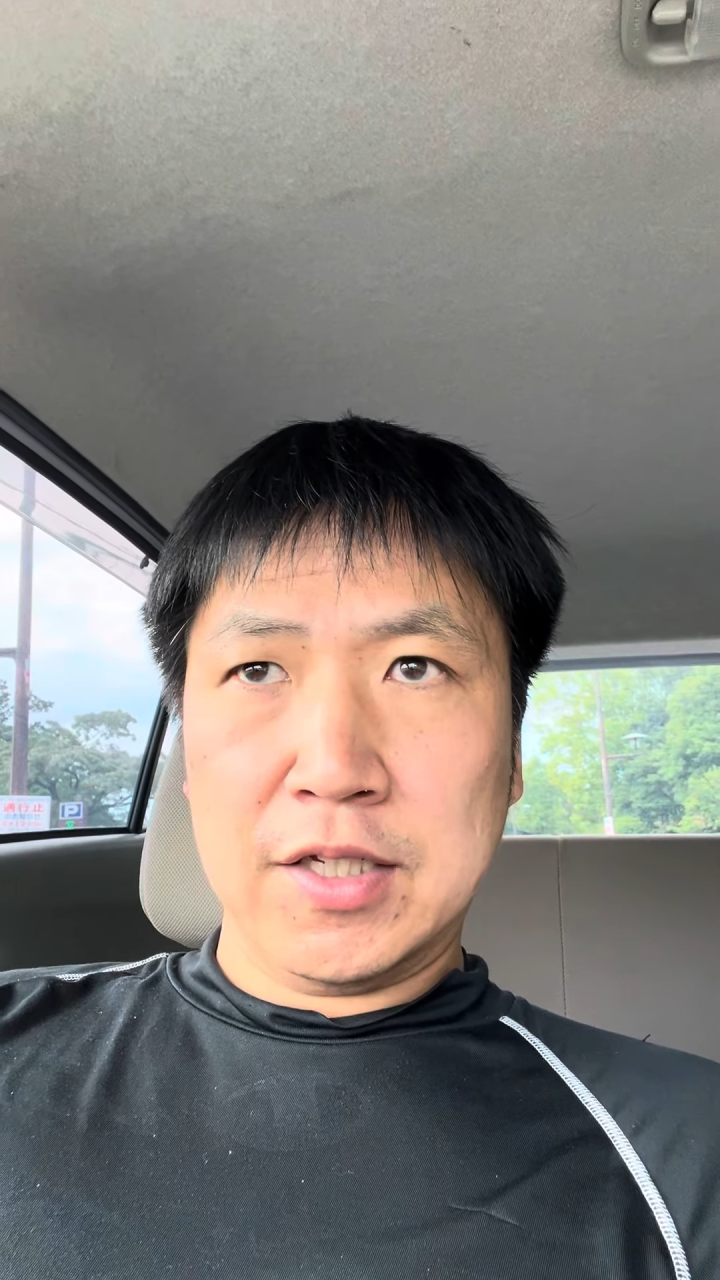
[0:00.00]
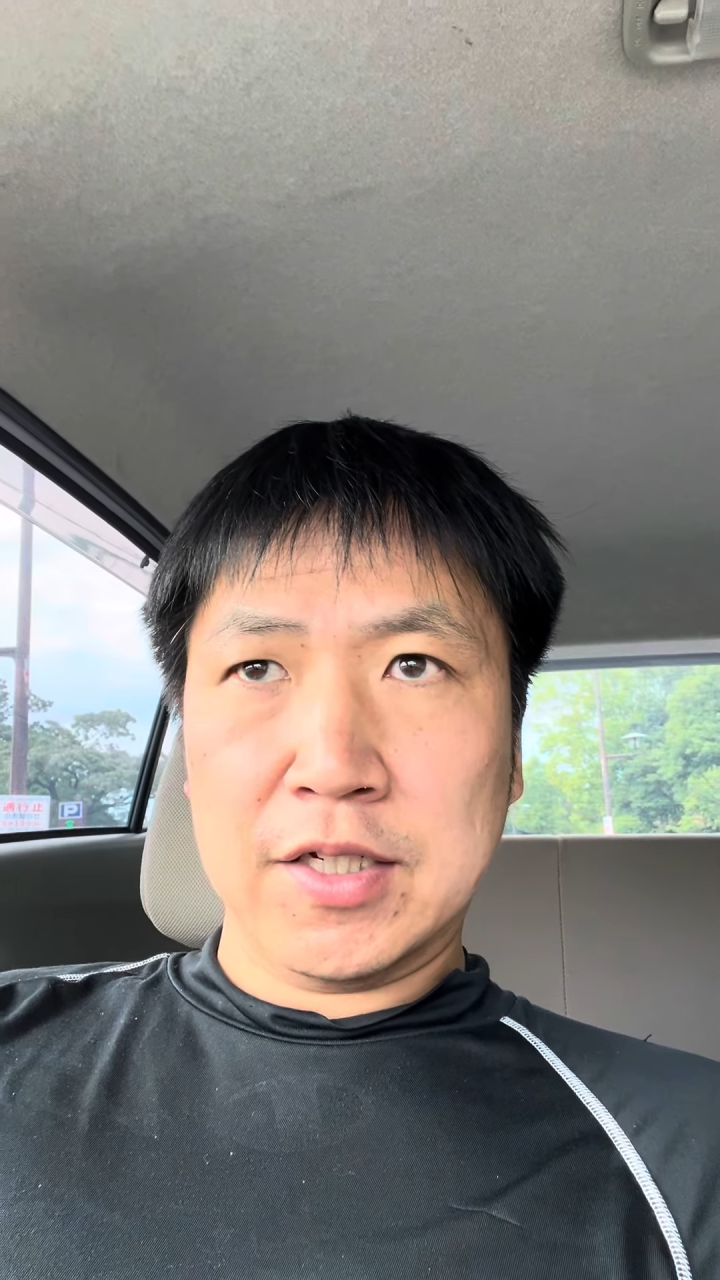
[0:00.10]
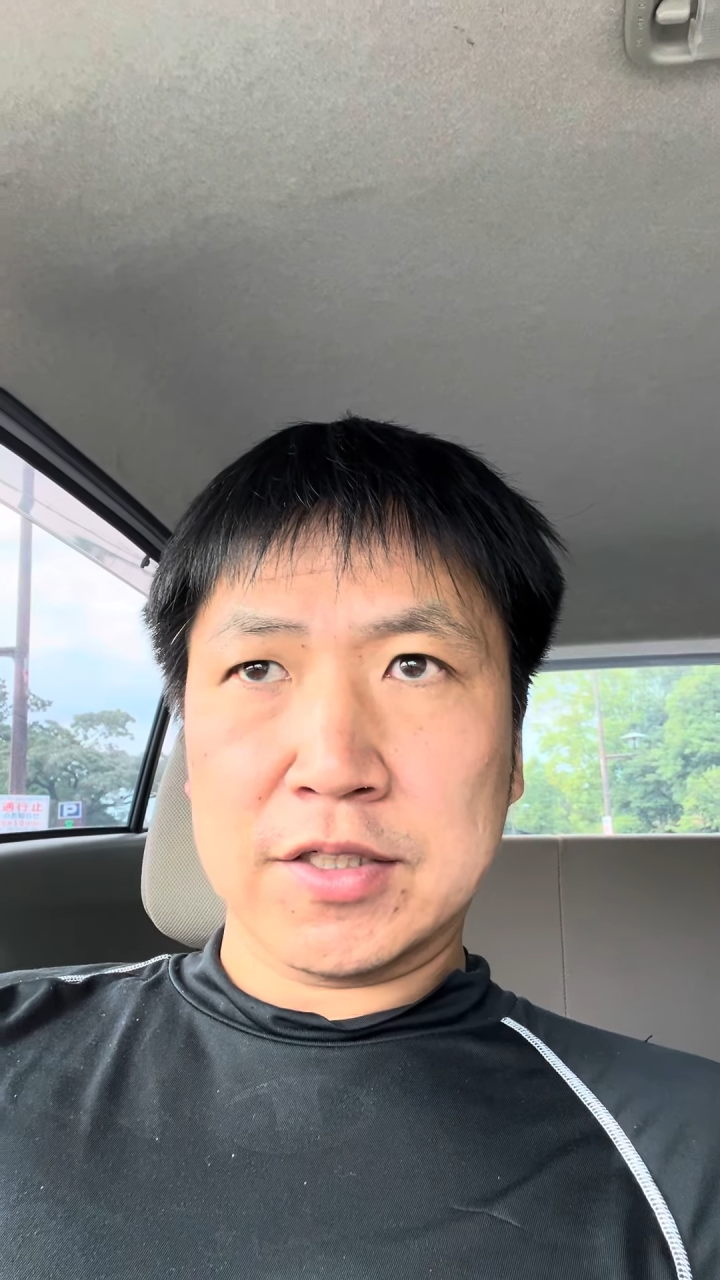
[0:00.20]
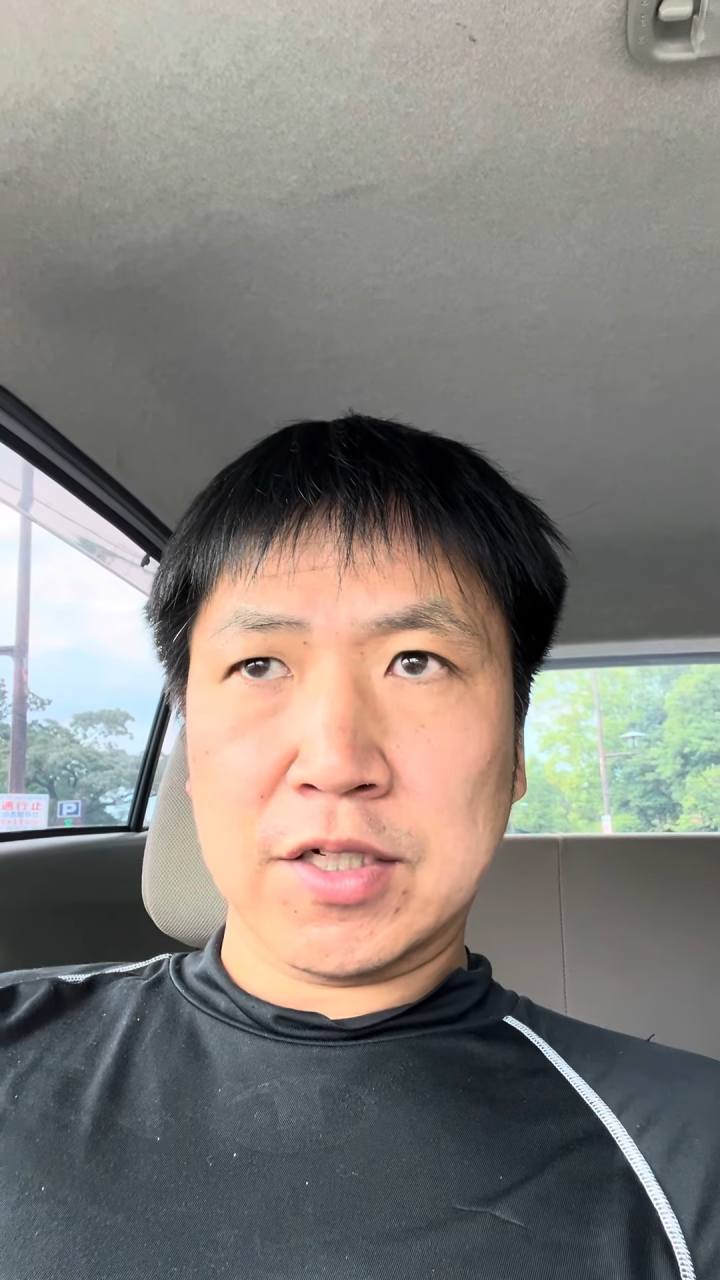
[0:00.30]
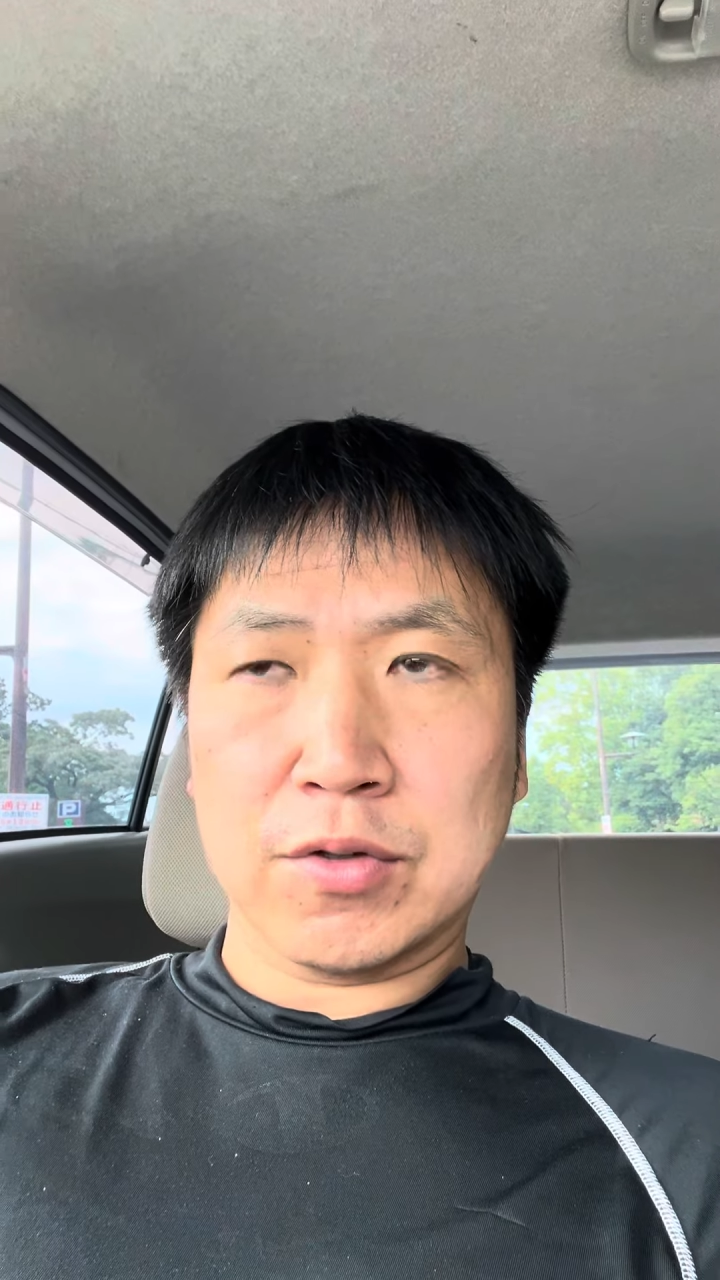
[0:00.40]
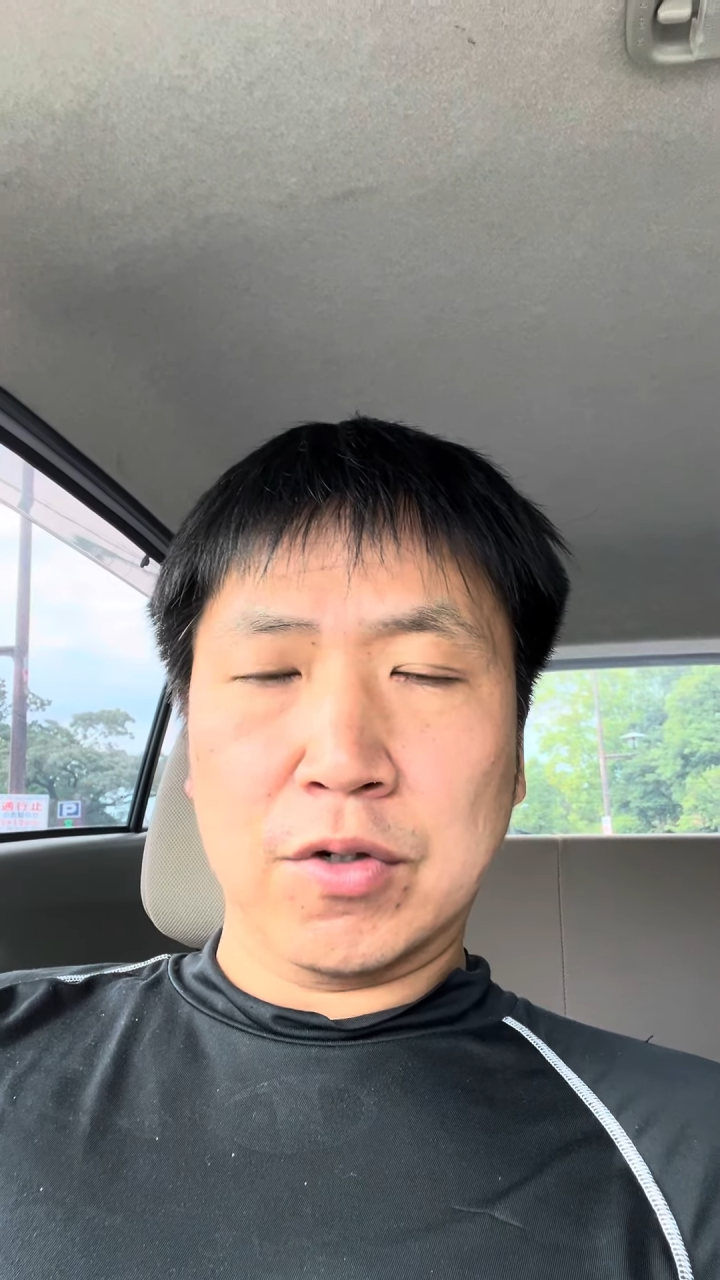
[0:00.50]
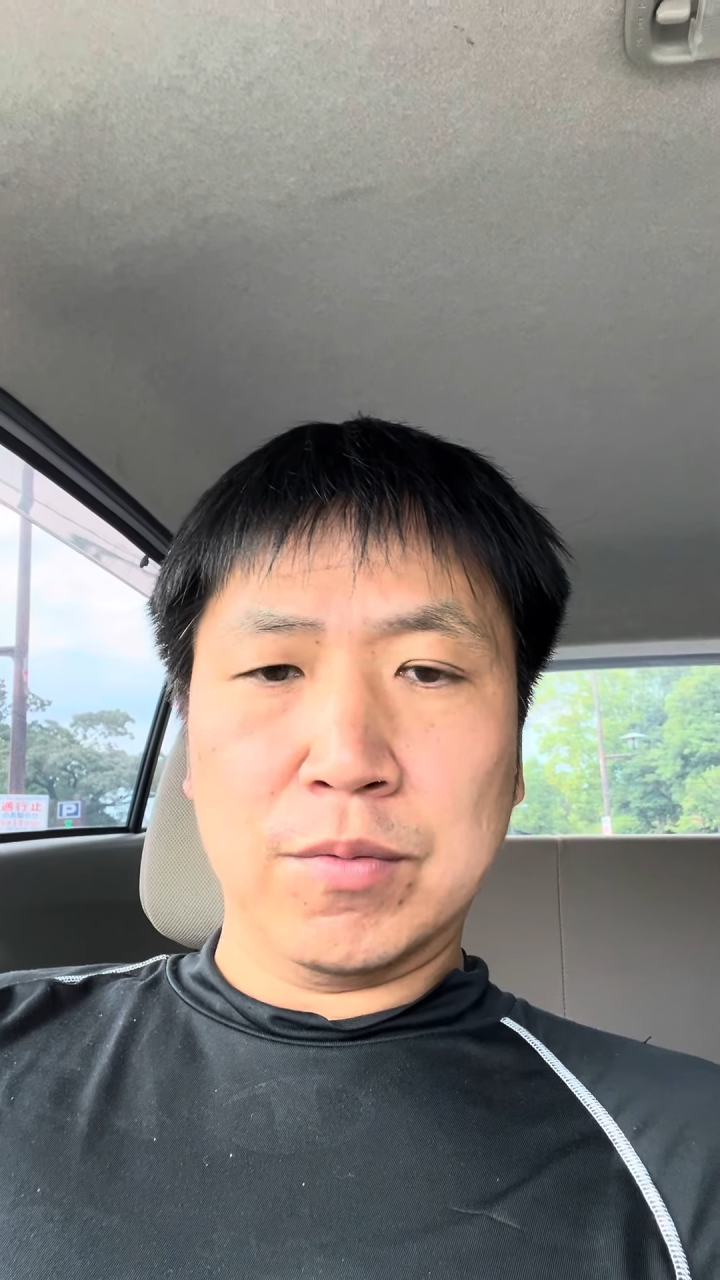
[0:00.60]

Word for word: いらっしゃると